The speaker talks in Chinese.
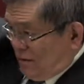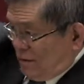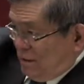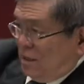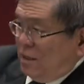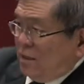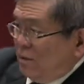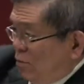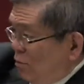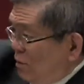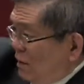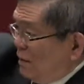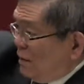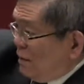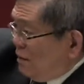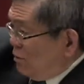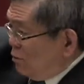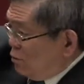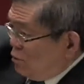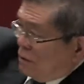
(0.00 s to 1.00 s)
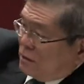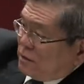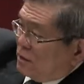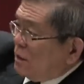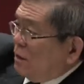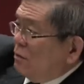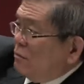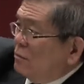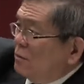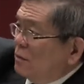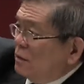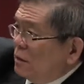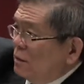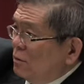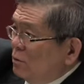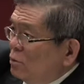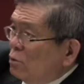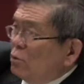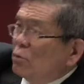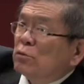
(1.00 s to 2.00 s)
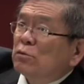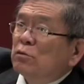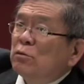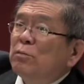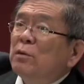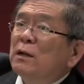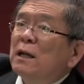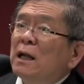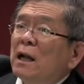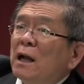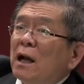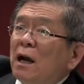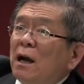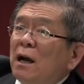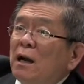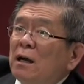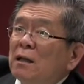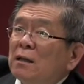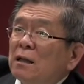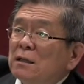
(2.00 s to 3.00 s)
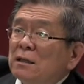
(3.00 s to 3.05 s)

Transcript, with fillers: 切断了创造跟救赎不离了啊！